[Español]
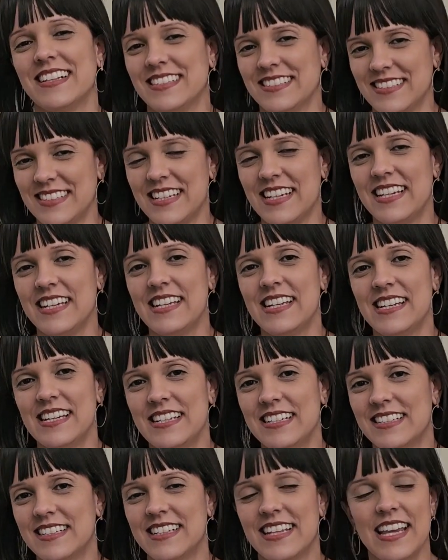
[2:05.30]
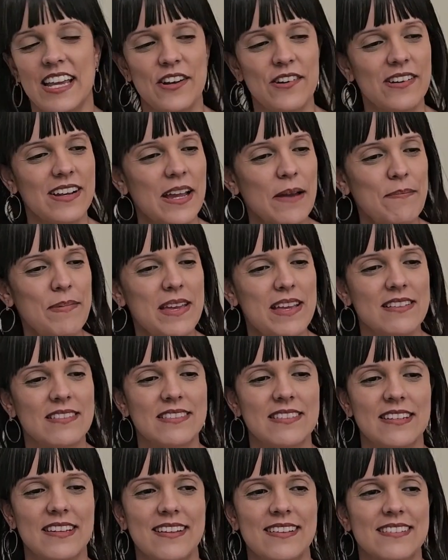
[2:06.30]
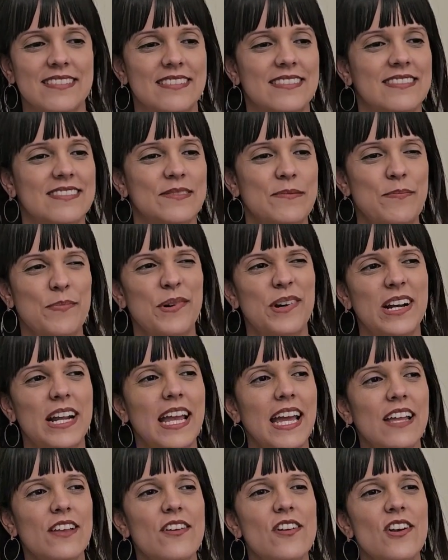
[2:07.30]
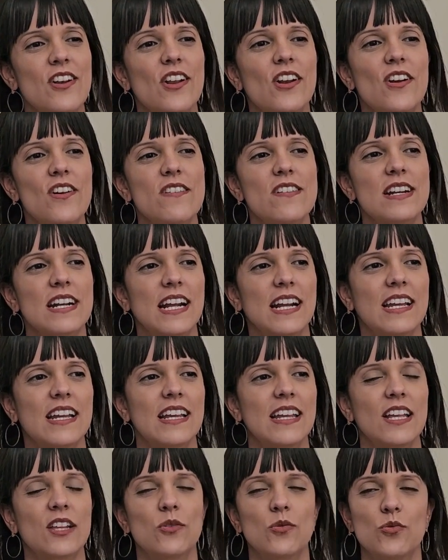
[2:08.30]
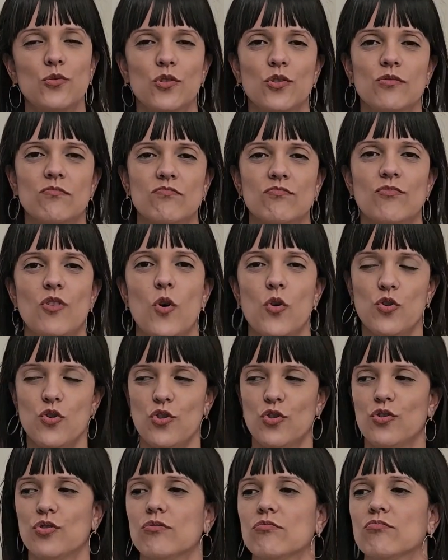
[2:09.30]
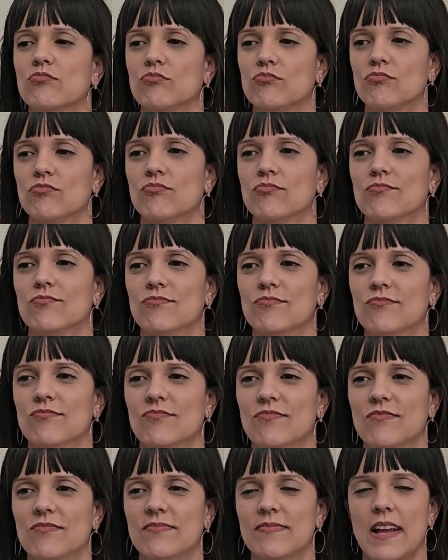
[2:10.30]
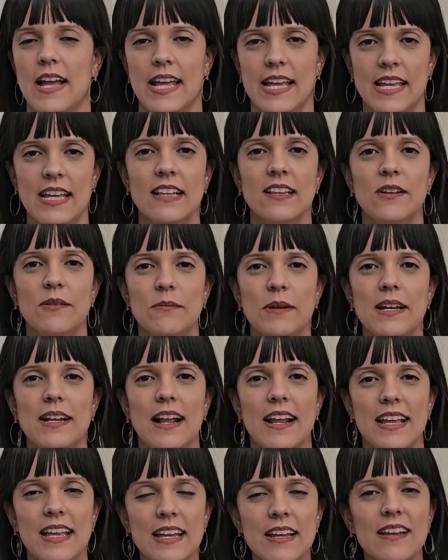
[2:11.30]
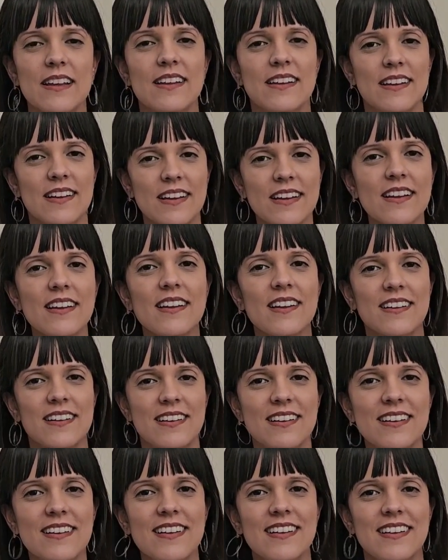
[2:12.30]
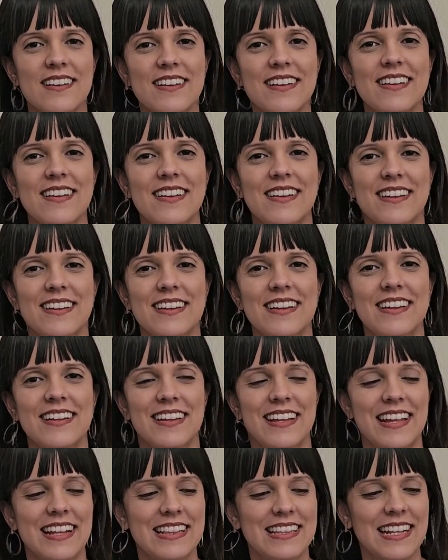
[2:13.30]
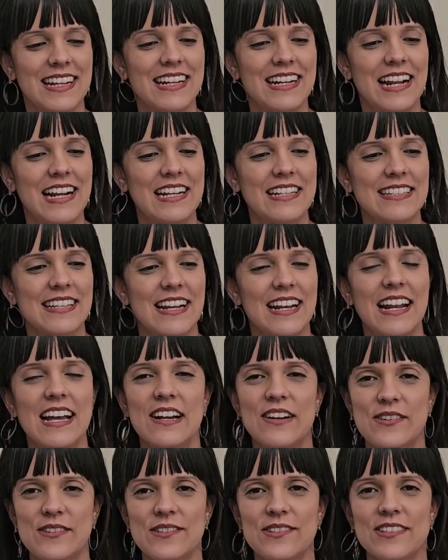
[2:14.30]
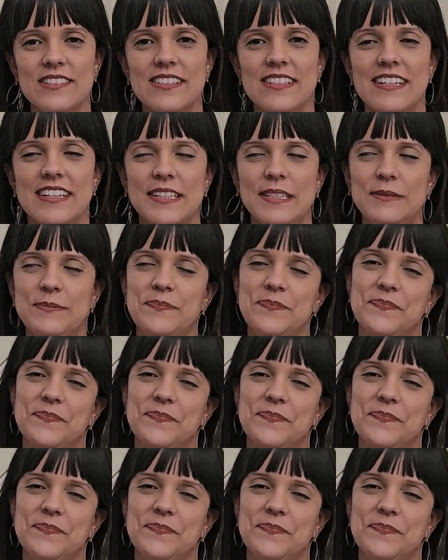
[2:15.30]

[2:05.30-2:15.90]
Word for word: Sí, quiero que piensen. ¿Por qué ellos lo logran y tú no? O yo no. Hay que tomar, hay que internalizar las cosas.